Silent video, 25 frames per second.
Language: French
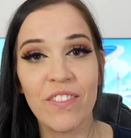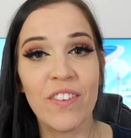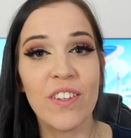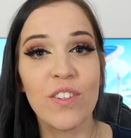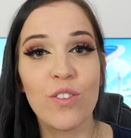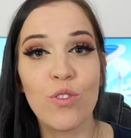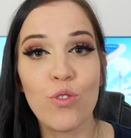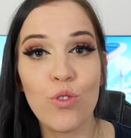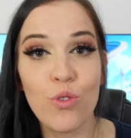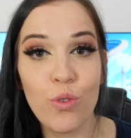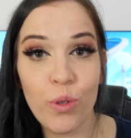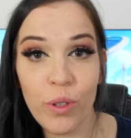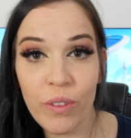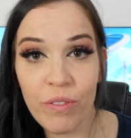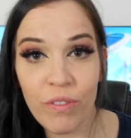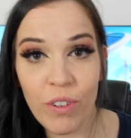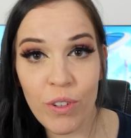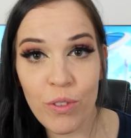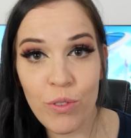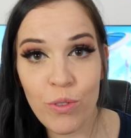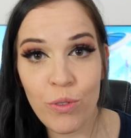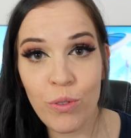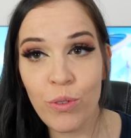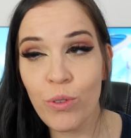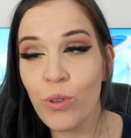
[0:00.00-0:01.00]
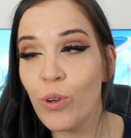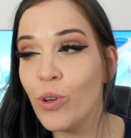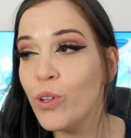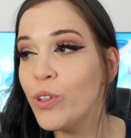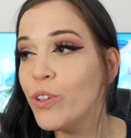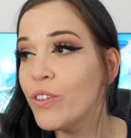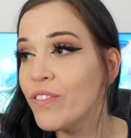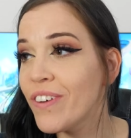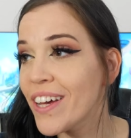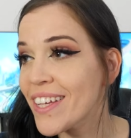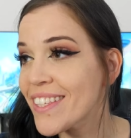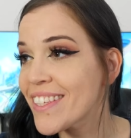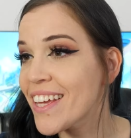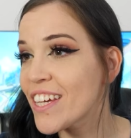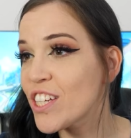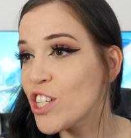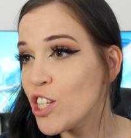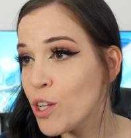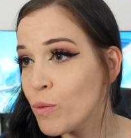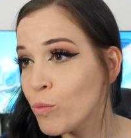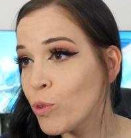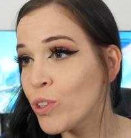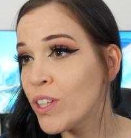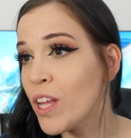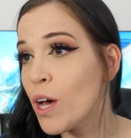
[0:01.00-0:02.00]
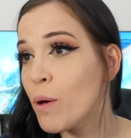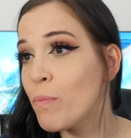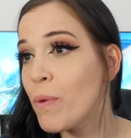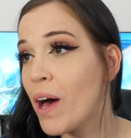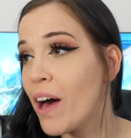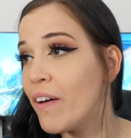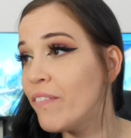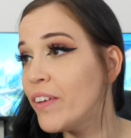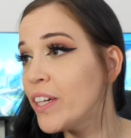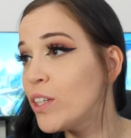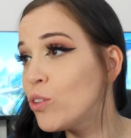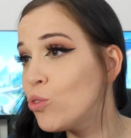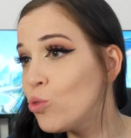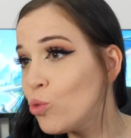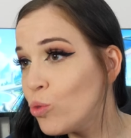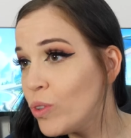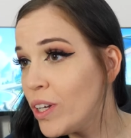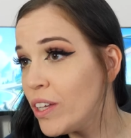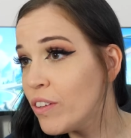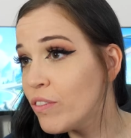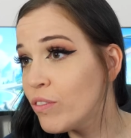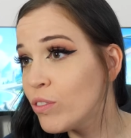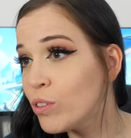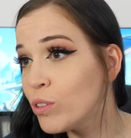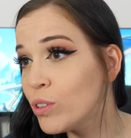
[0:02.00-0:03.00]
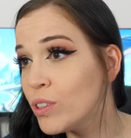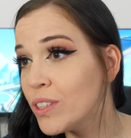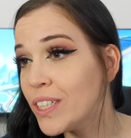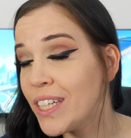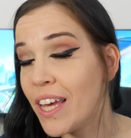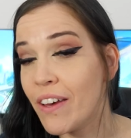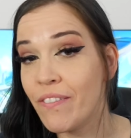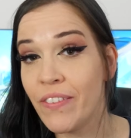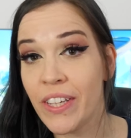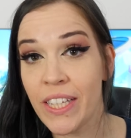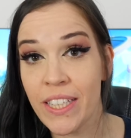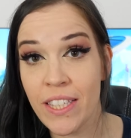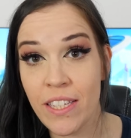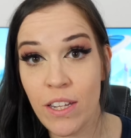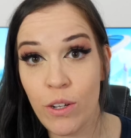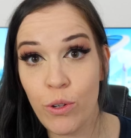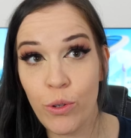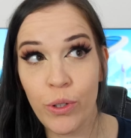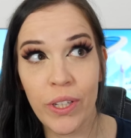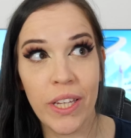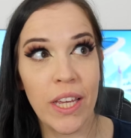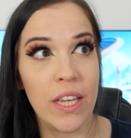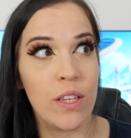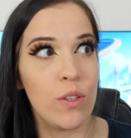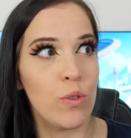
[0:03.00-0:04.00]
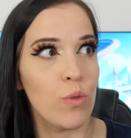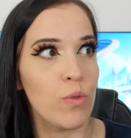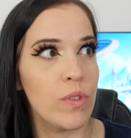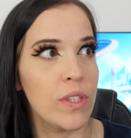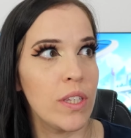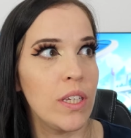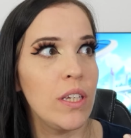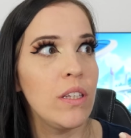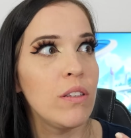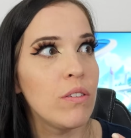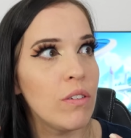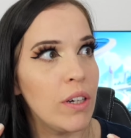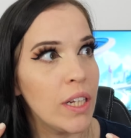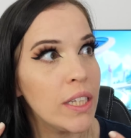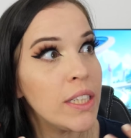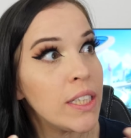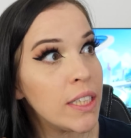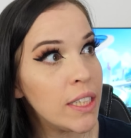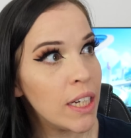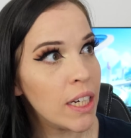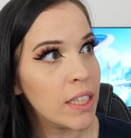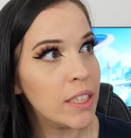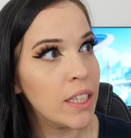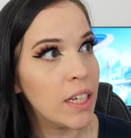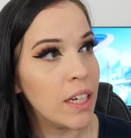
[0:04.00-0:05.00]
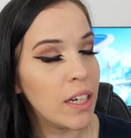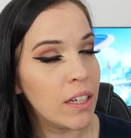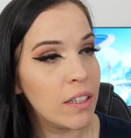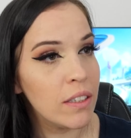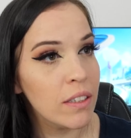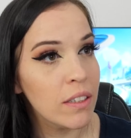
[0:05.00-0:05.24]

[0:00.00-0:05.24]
toute façon, je suis une vendue, Oyo a acheté mon âme avec tous les vœux et avec Diluc et son skin de l'année dernière.